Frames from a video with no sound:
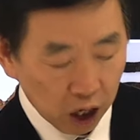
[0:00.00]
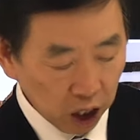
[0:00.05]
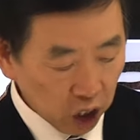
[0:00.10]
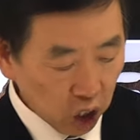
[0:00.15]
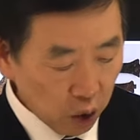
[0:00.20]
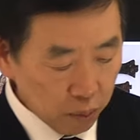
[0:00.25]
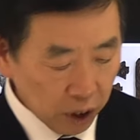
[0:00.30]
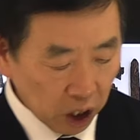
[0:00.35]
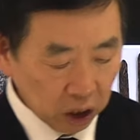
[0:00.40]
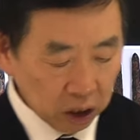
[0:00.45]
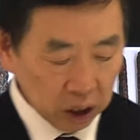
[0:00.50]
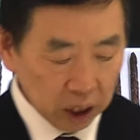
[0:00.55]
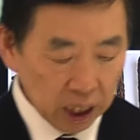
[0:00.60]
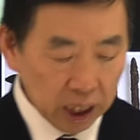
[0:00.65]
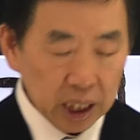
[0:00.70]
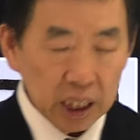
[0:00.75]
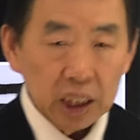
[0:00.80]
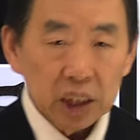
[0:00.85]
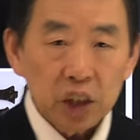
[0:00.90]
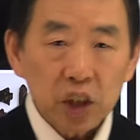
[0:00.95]
그러면
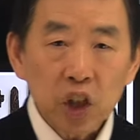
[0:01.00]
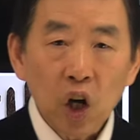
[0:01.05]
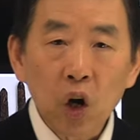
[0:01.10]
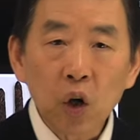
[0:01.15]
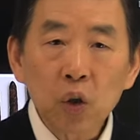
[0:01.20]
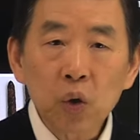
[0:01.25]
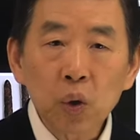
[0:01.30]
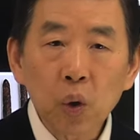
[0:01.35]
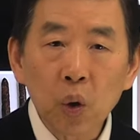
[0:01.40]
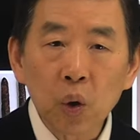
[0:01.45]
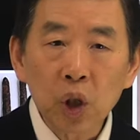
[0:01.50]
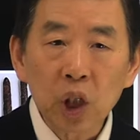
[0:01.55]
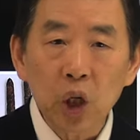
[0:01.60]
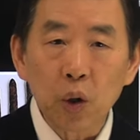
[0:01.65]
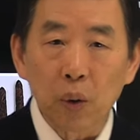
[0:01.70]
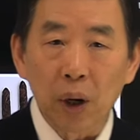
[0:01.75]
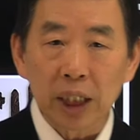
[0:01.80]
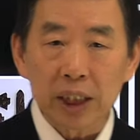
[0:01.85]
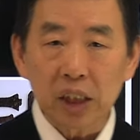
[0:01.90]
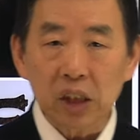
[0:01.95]

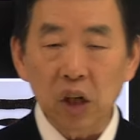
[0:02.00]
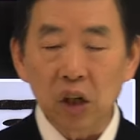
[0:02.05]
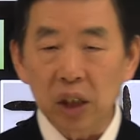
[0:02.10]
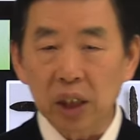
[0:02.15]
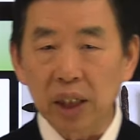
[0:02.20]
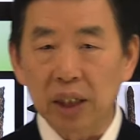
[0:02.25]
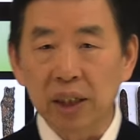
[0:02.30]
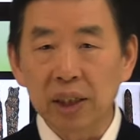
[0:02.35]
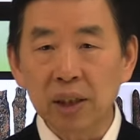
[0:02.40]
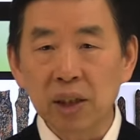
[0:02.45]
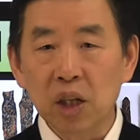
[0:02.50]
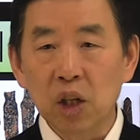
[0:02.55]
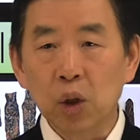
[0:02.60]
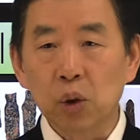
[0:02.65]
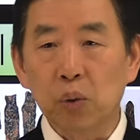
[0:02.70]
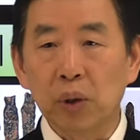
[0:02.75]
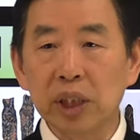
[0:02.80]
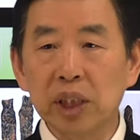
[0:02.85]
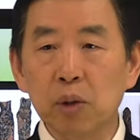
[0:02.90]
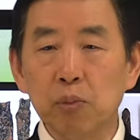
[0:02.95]
청동기와 철기는
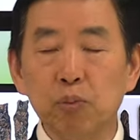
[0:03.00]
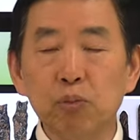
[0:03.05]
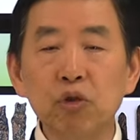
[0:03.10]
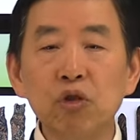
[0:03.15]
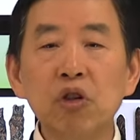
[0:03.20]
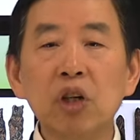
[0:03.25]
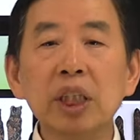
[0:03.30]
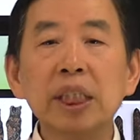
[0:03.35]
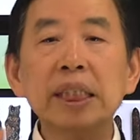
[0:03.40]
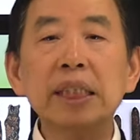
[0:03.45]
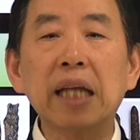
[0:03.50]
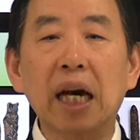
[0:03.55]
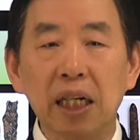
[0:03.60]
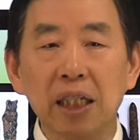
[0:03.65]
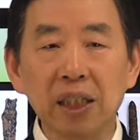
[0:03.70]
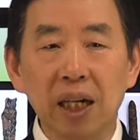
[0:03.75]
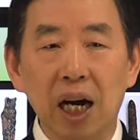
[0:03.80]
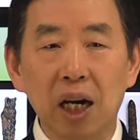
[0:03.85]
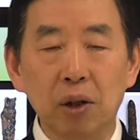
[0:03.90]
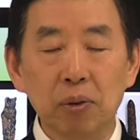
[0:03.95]
도대체 무엇이
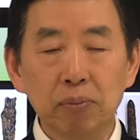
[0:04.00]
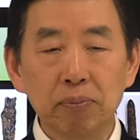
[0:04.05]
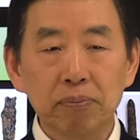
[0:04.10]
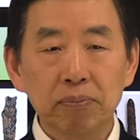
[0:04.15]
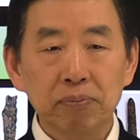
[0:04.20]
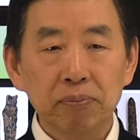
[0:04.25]
다른가?